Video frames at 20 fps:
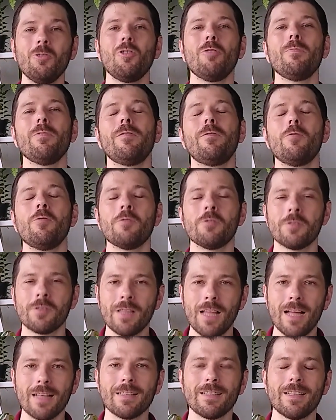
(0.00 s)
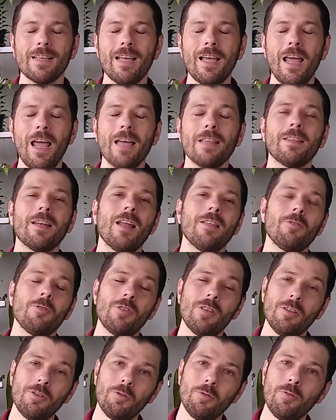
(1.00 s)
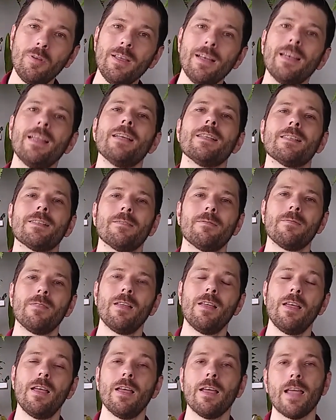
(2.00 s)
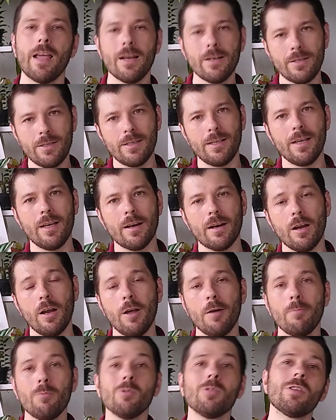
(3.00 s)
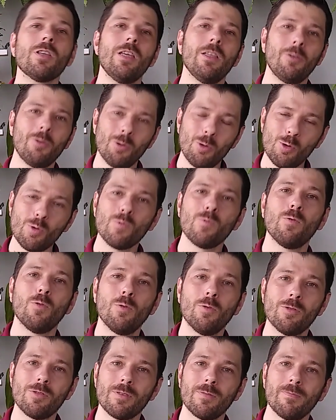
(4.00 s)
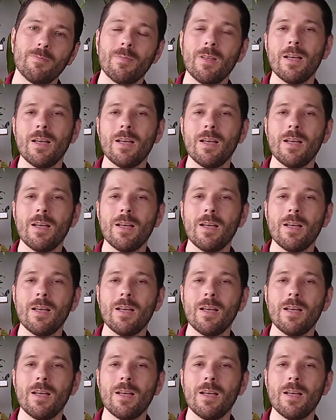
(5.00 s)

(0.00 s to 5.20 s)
O nome fungus gnats é traduzido do inglês, quer dizer mosquito dos fungos.